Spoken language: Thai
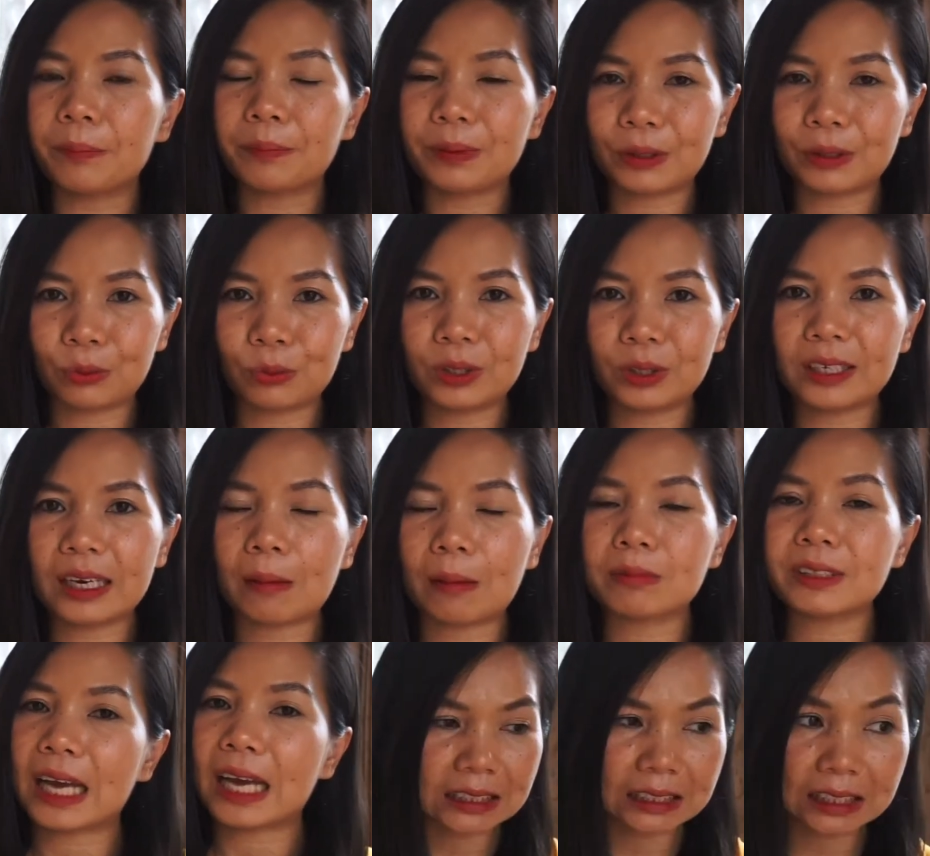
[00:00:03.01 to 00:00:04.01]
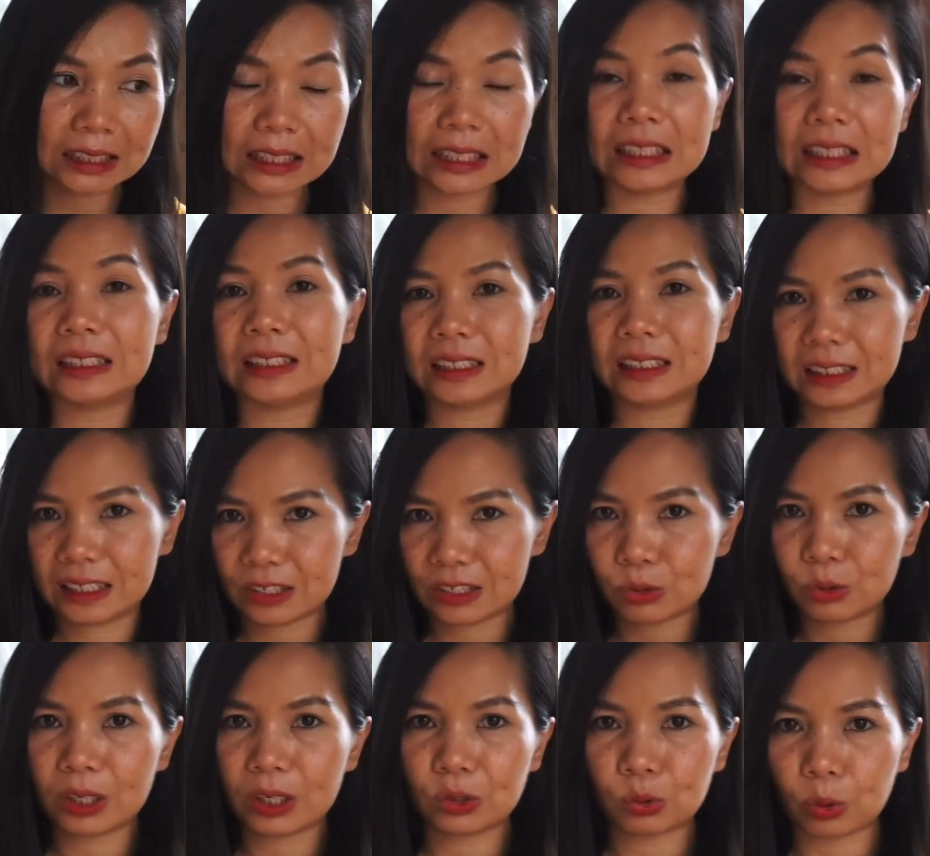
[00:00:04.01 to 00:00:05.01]
ผิวที่ดำจากยีนที่อ
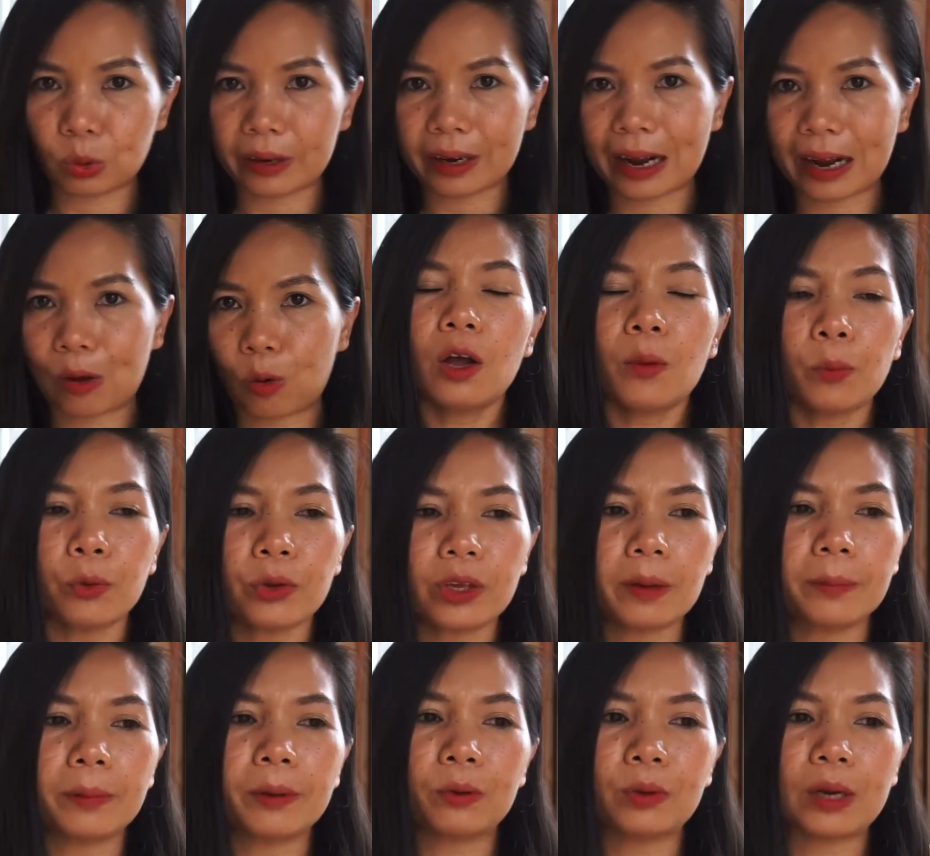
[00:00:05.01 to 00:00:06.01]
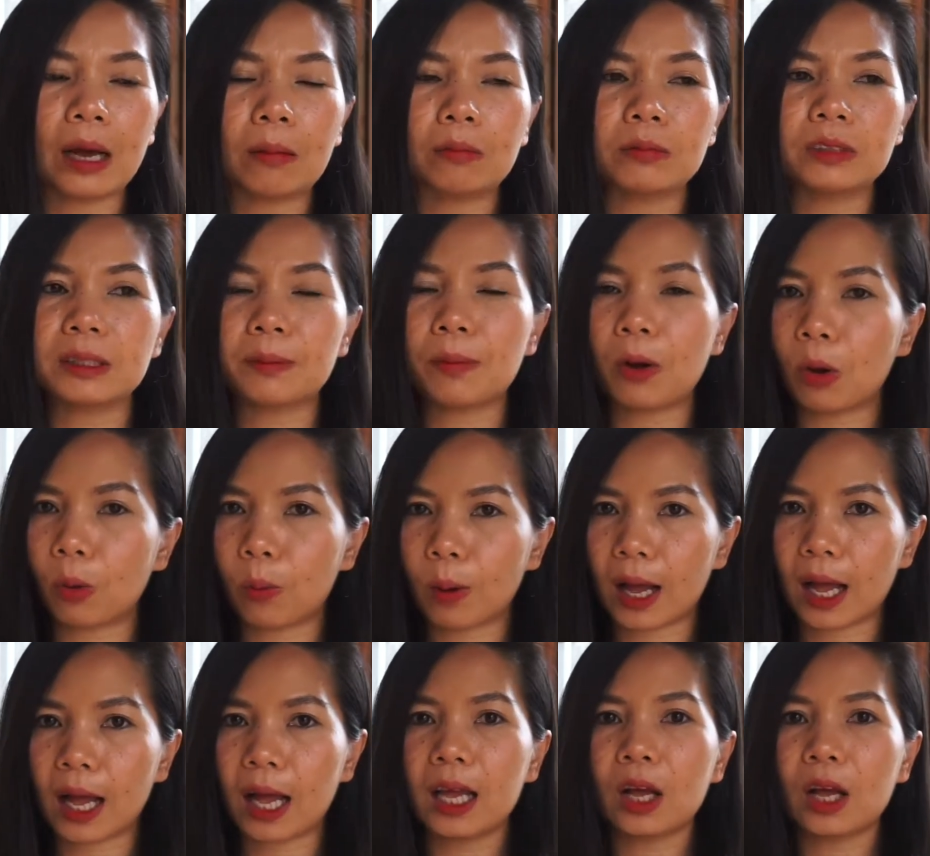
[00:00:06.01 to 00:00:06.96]
ยู่ในตัวเรา ผู้หญิงผิวดำจะบอกว่า